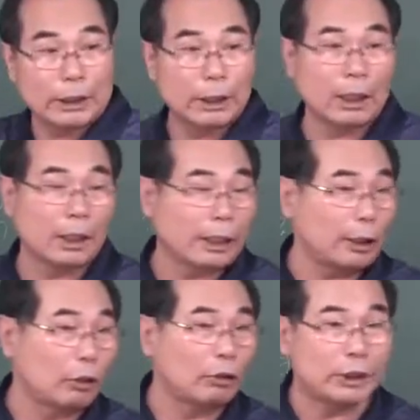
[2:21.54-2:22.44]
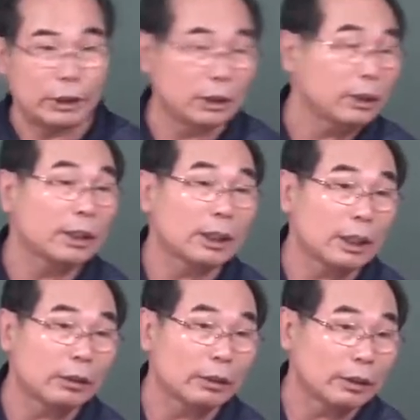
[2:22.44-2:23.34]
지장간에 경신
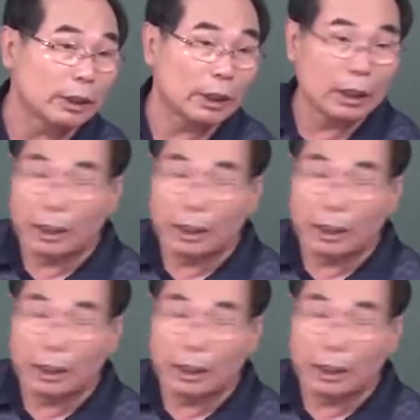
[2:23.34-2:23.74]
그러잖아요 근데